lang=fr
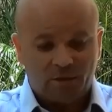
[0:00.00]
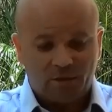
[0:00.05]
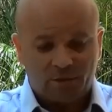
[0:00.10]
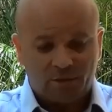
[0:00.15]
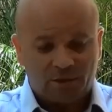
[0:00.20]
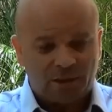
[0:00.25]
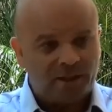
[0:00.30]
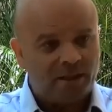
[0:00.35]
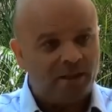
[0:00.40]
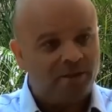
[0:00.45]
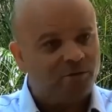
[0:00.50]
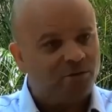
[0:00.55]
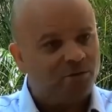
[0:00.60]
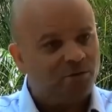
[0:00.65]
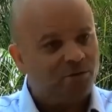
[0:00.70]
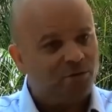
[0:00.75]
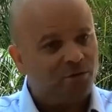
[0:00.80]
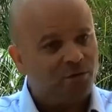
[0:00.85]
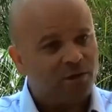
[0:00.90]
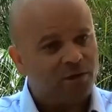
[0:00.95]
sur laquelle se
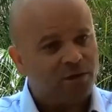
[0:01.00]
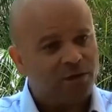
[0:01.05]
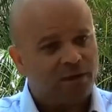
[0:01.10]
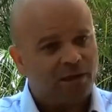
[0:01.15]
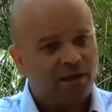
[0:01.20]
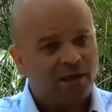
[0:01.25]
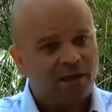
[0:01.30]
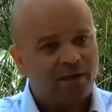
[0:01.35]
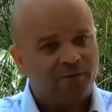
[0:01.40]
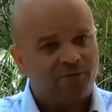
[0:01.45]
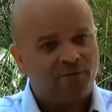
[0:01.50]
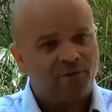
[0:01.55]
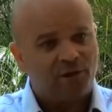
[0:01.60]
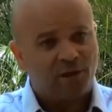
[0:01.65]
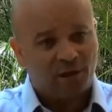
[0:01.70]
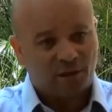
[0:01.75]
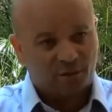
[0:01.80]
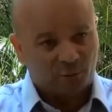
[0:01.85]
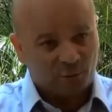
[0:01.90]
sont engagés à la fois les